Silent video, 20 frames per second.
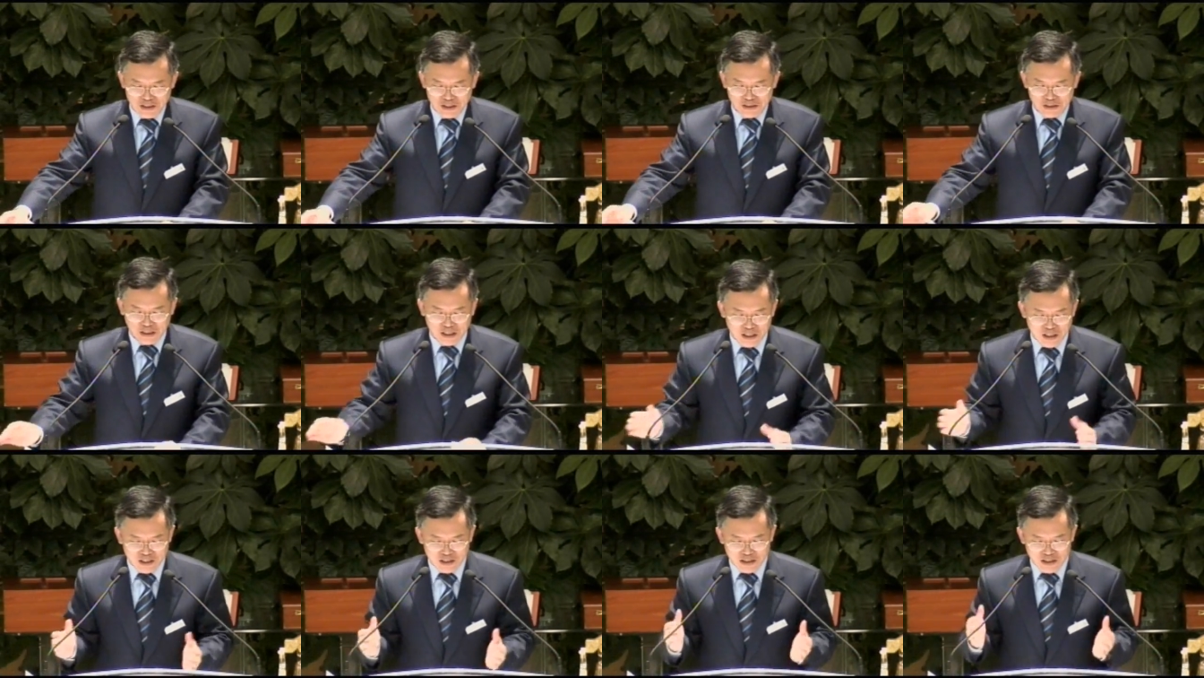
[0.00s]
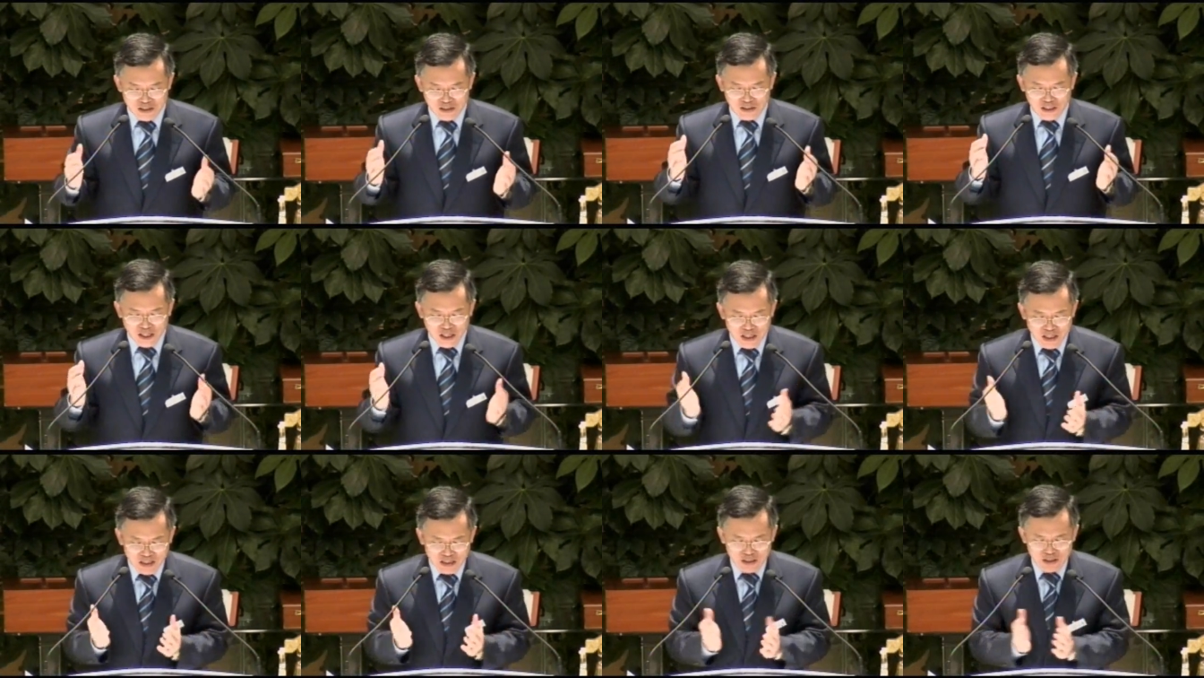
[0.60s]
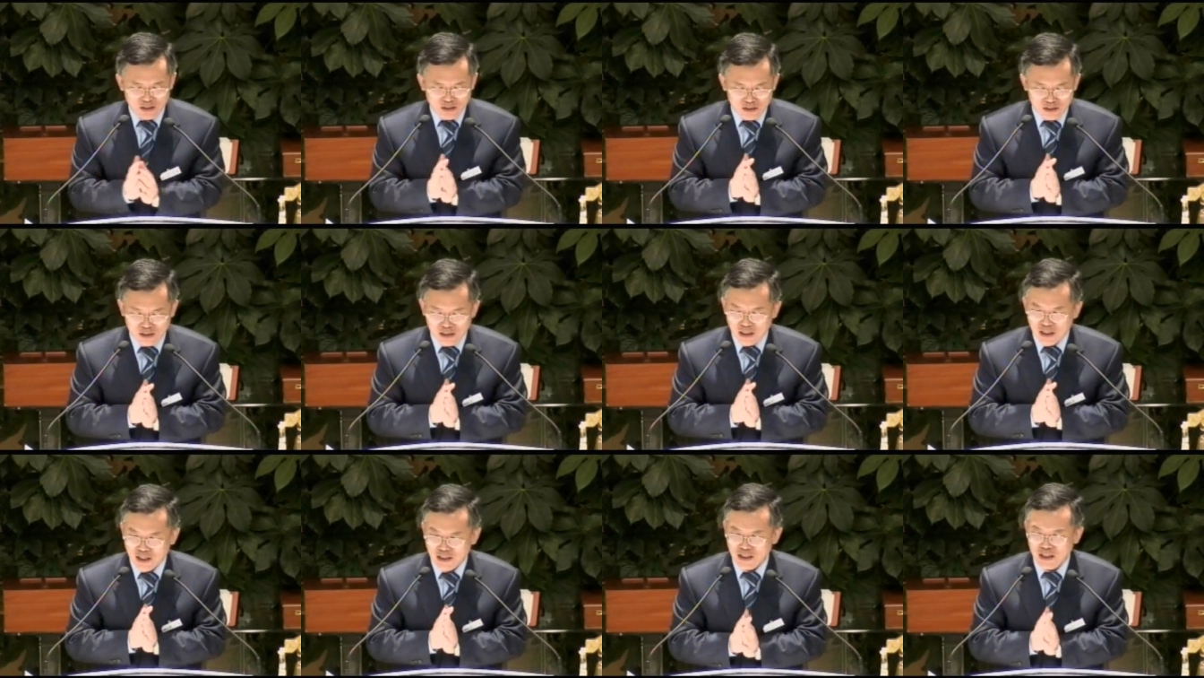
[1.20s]
내일을
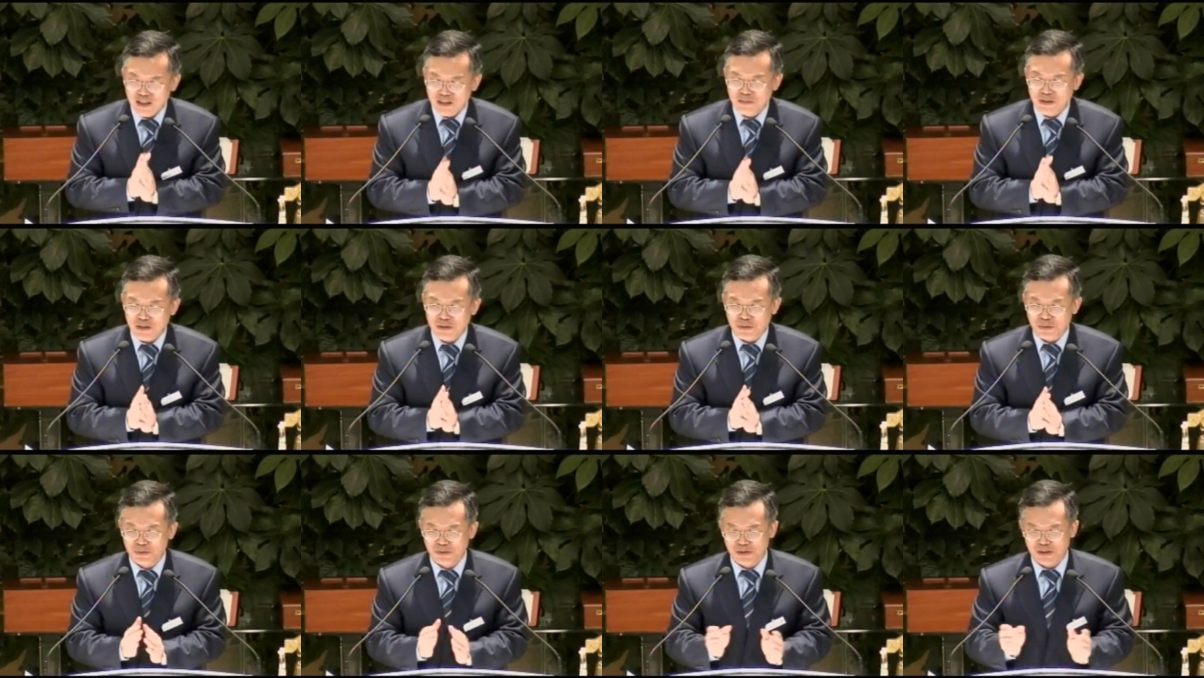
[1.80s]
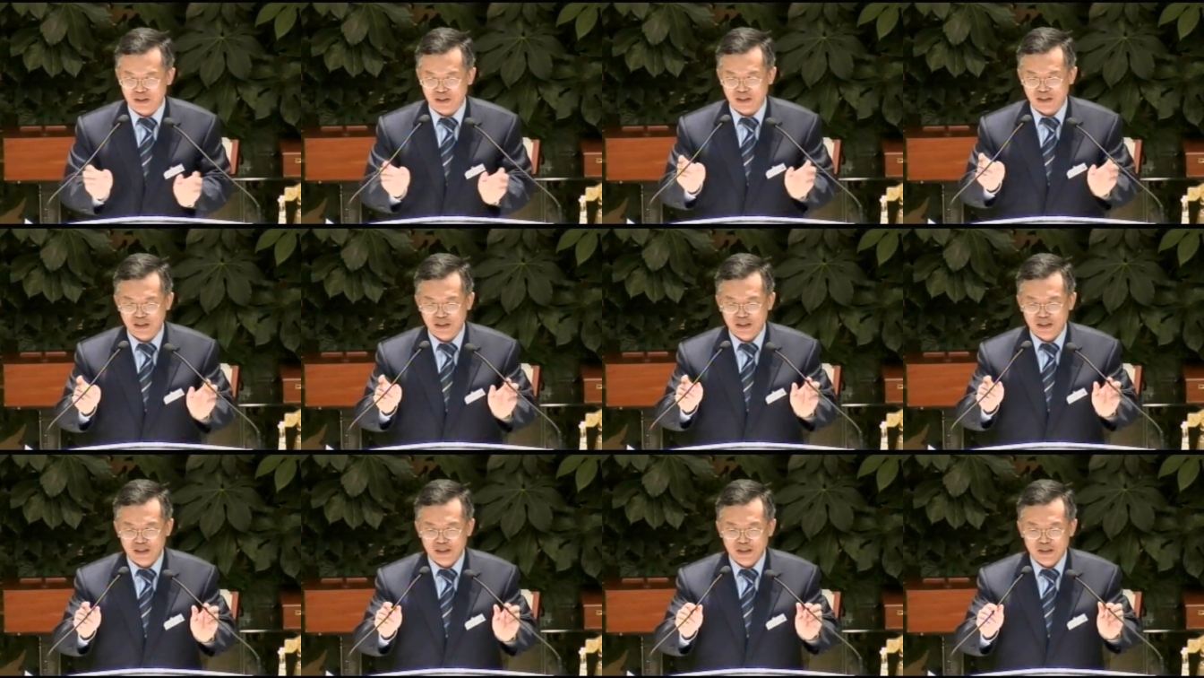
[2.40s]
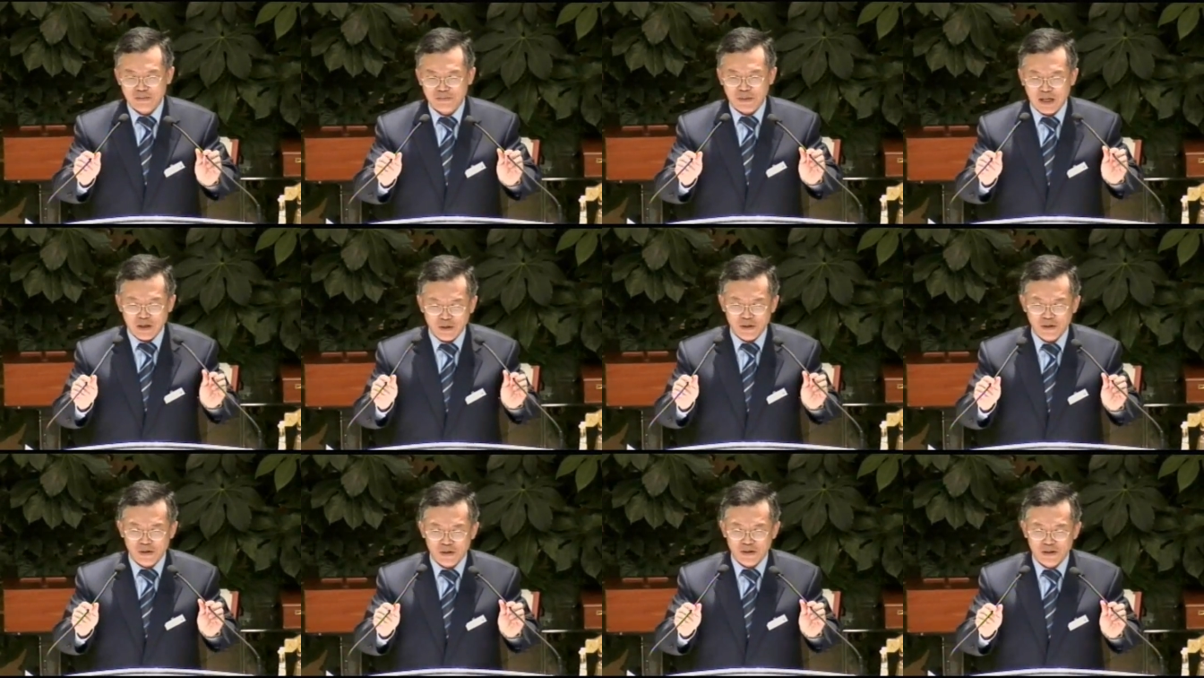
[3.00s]
살리는 하나님의 종들이
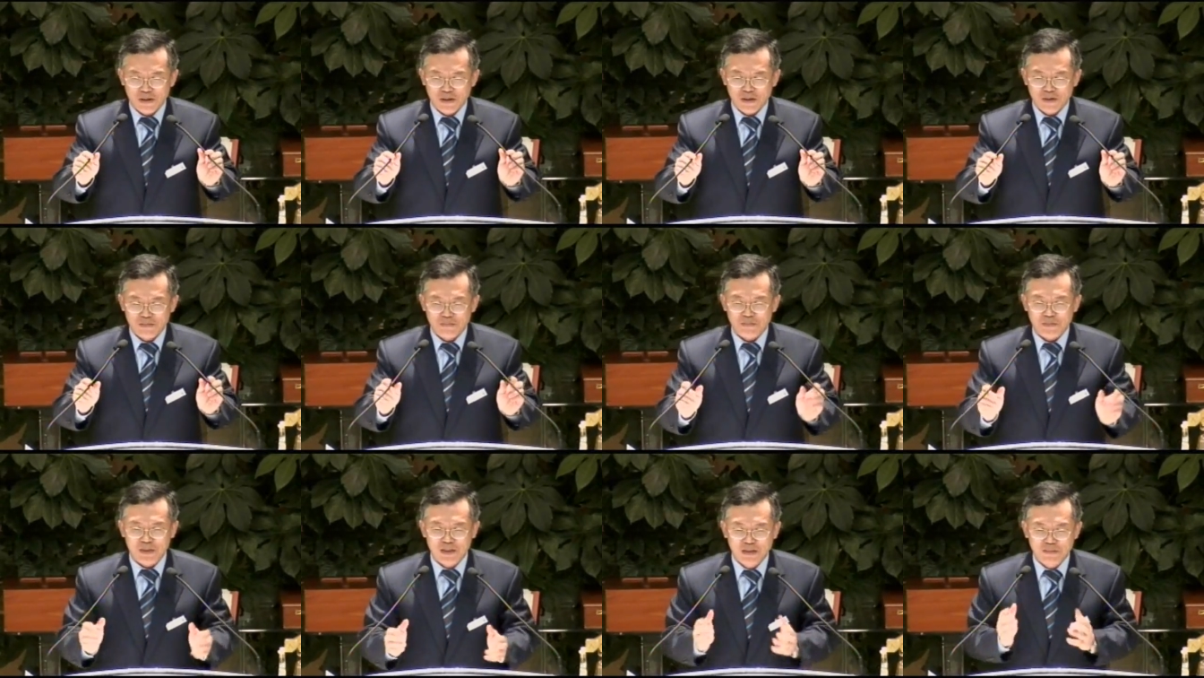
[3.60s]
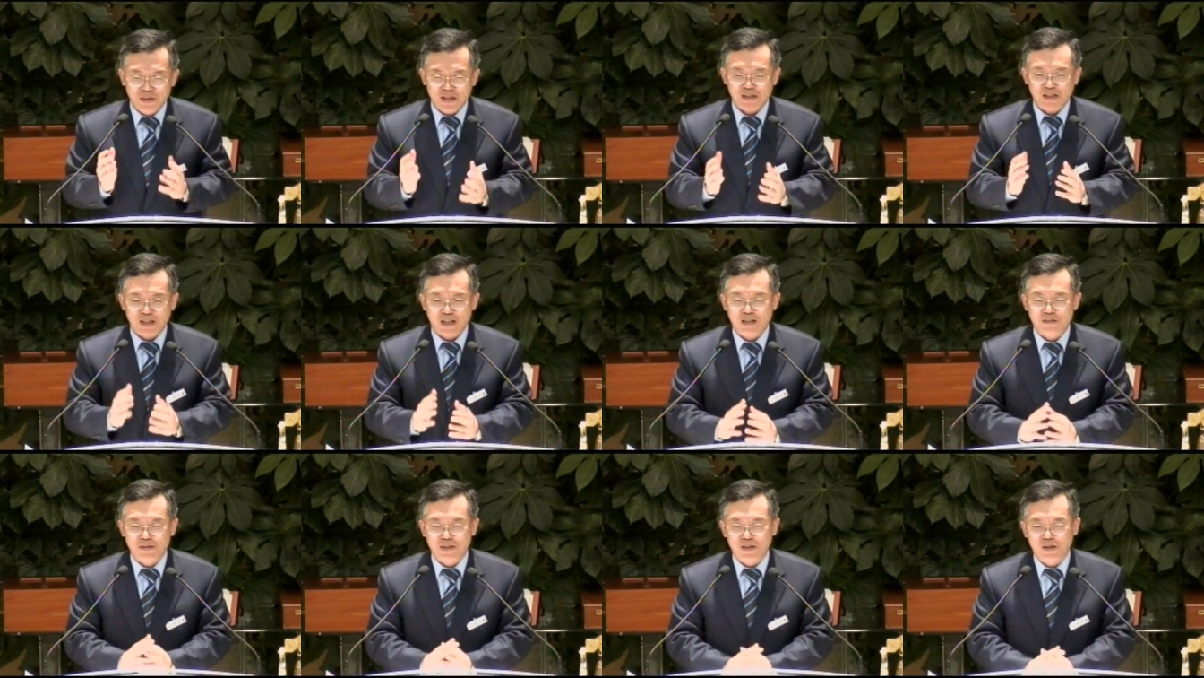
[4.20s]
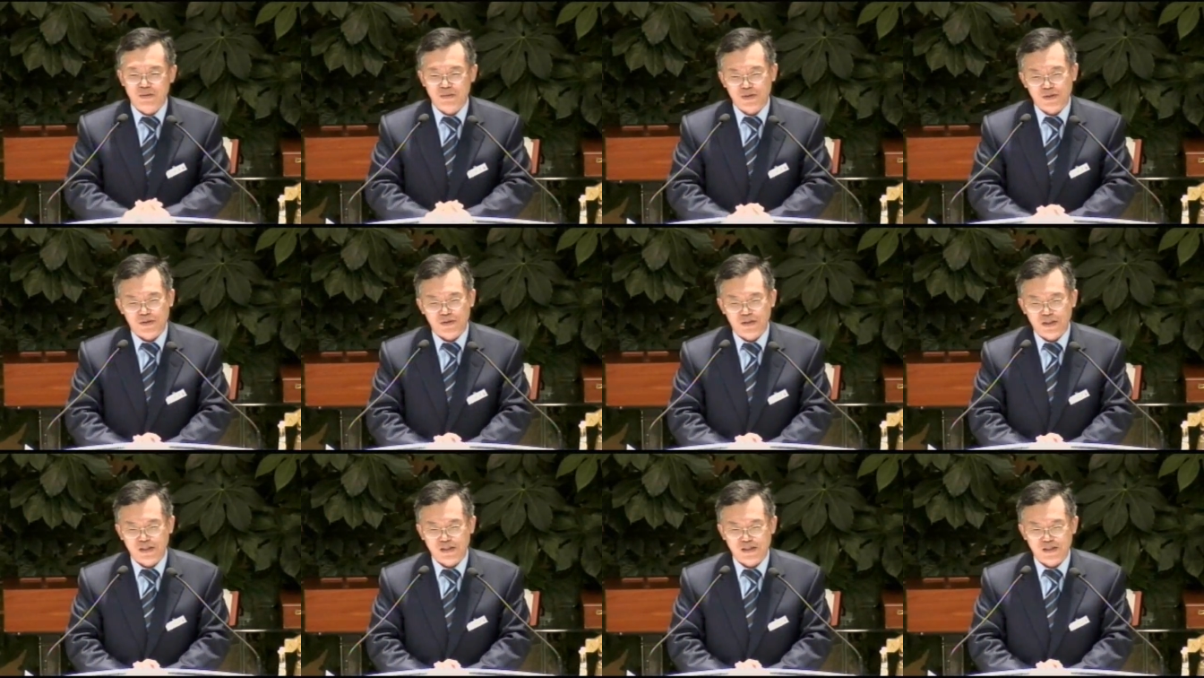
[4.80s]
바로 믿음의 사람이라고 볼
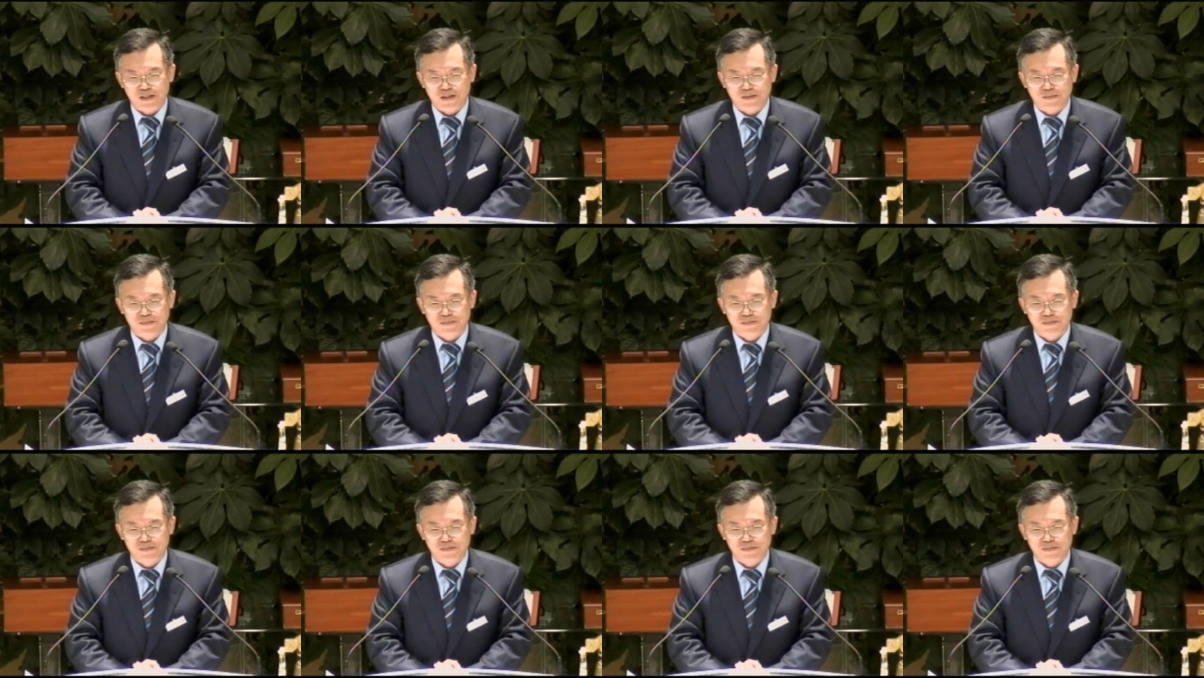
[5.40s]
수가 있어요.